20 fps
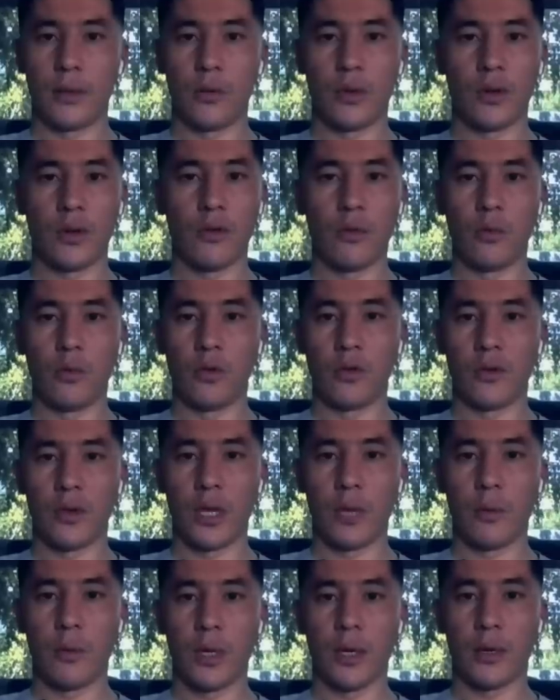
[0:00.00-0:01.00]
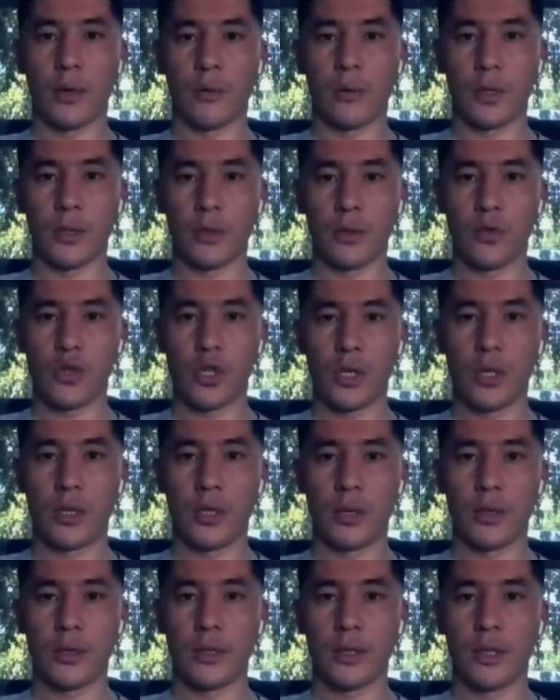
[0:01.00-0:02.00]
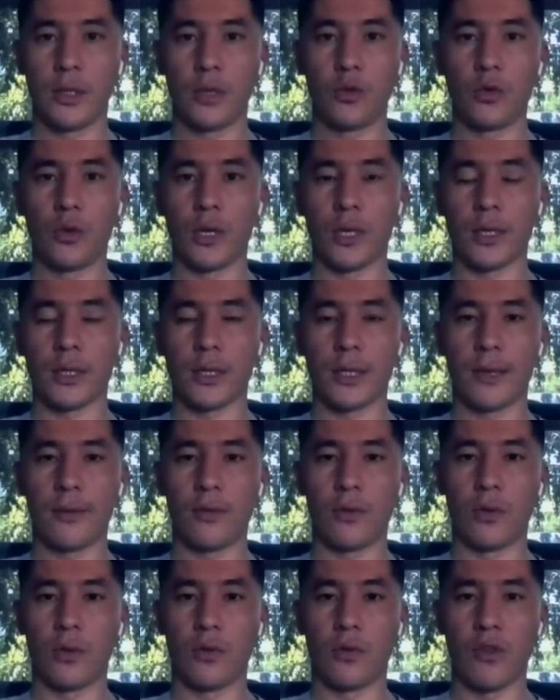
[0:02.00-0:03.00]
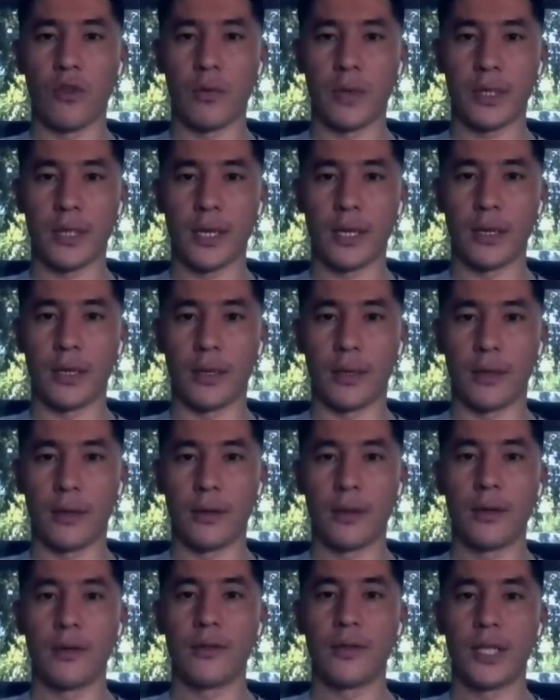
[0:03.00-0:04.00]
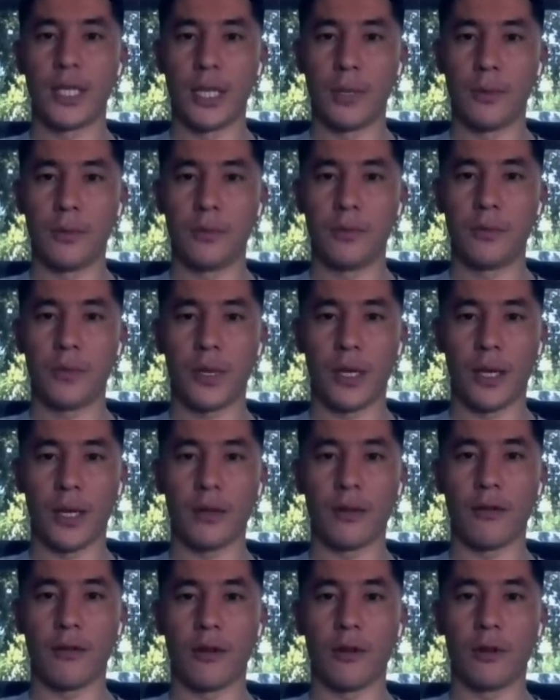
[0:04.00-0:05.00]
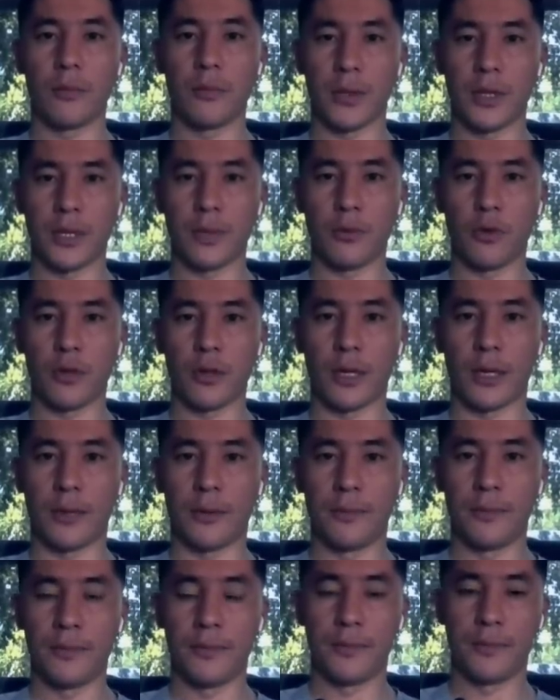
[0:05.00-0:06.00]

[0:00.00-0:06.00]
у кого будет время, послушайте, ссылку я оставлю в описании. Всем приятного просмотра.